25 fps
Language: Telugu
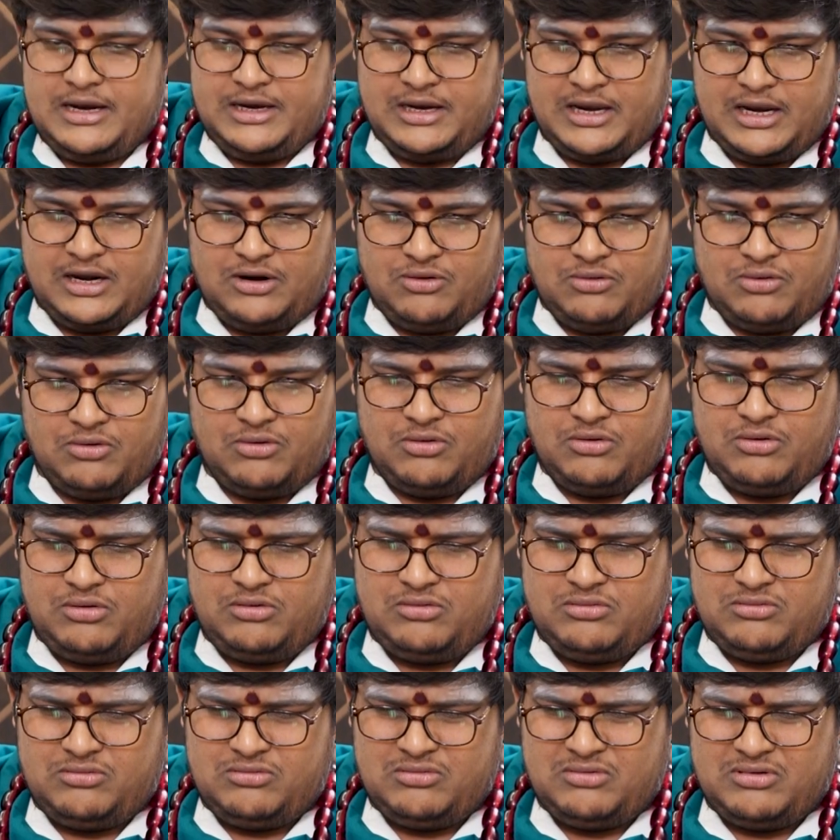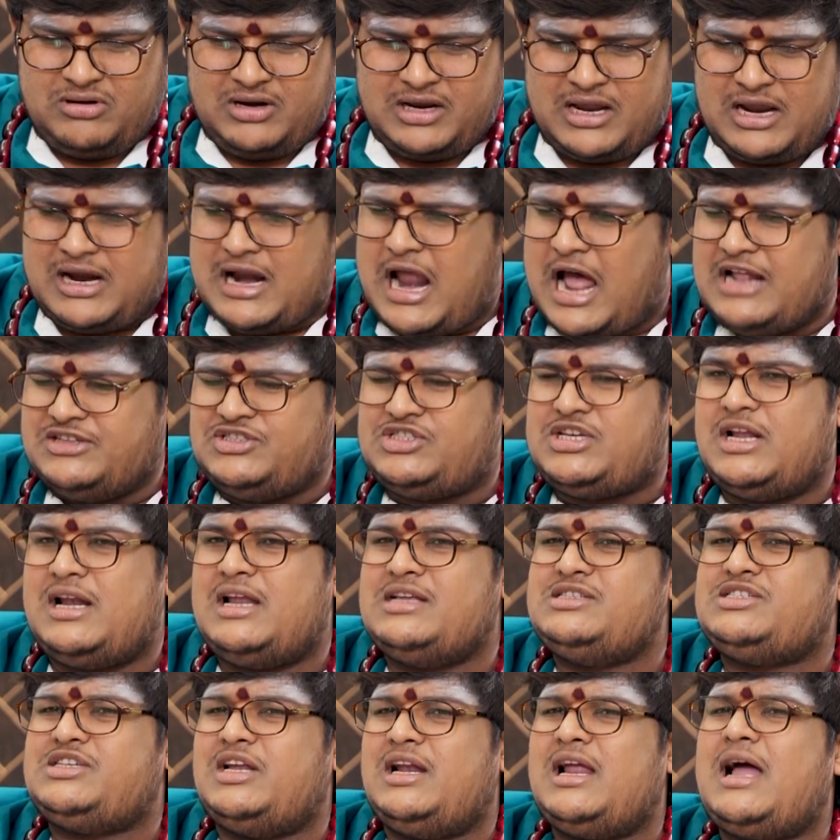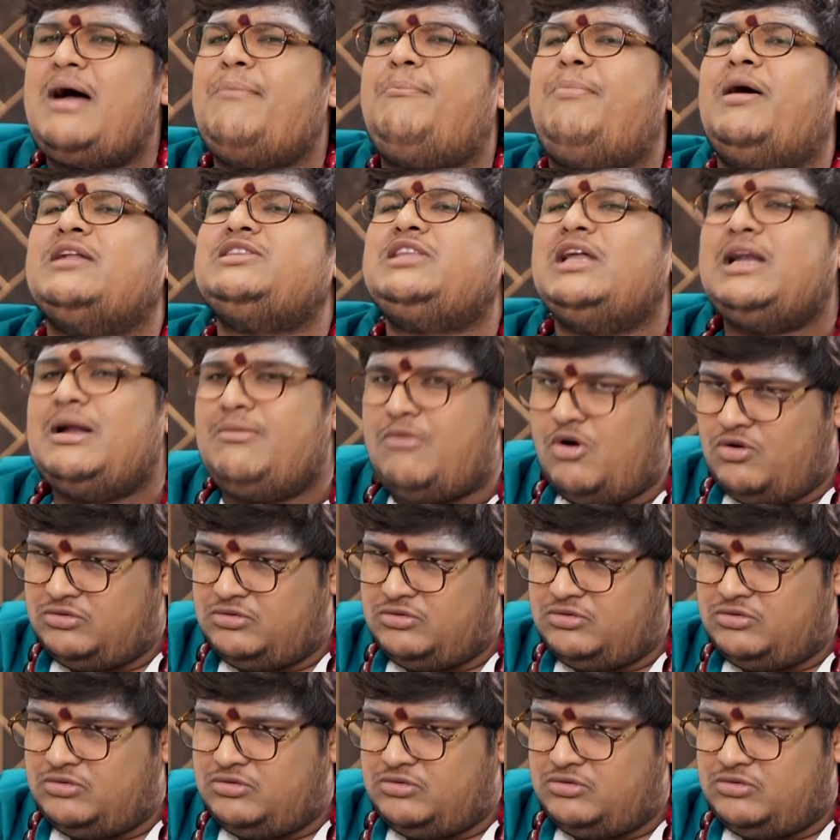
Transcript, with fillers: నేను ఇక అంచెలంచెలుగా పతనం